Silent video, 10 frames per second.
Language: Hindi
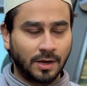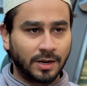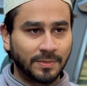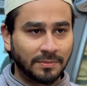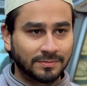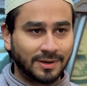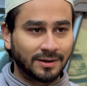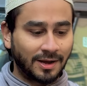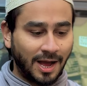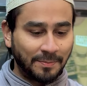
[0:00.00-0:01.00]
अरे मैम
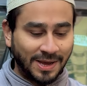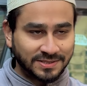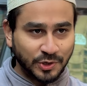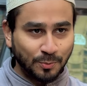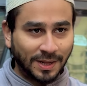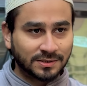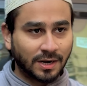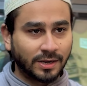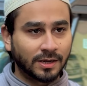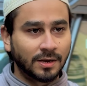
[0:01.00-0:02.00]
आप ऐसे क्यों बात कर
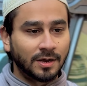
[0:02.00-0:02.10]
रही हैं